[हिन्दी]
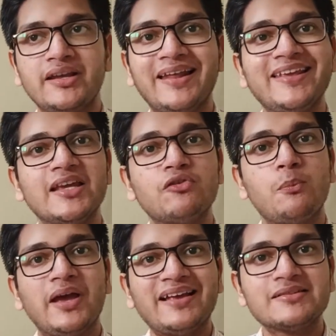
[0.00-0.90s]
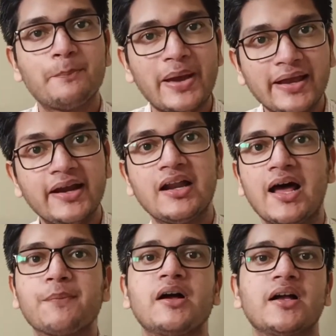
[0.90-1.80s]
यानी कि वो एज अ बैकएंड
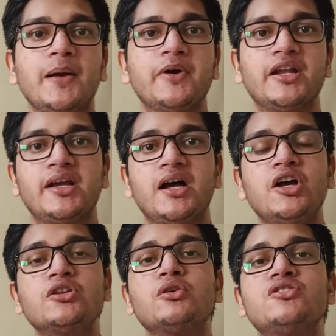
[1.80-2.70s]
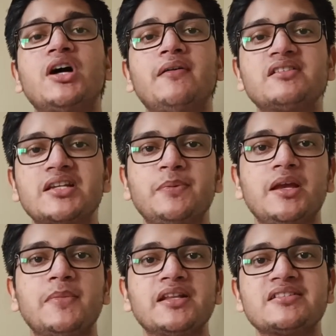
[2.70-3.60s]
आपका काम करेगा तो जावास्क्रिप्ट
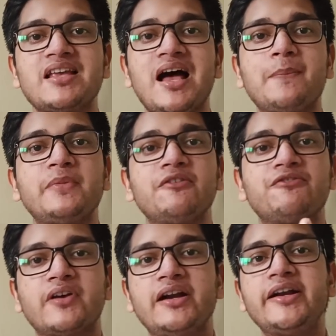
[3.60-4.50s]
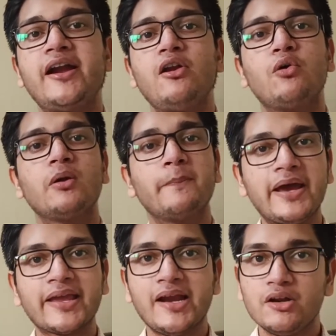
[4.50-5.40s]
की मदद से आपने फ्रंट एंड और
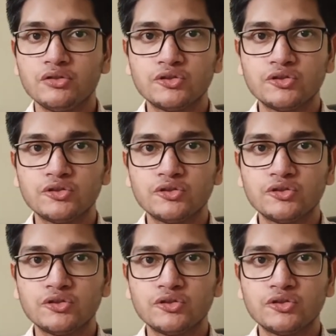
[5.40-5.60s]
बैक एंड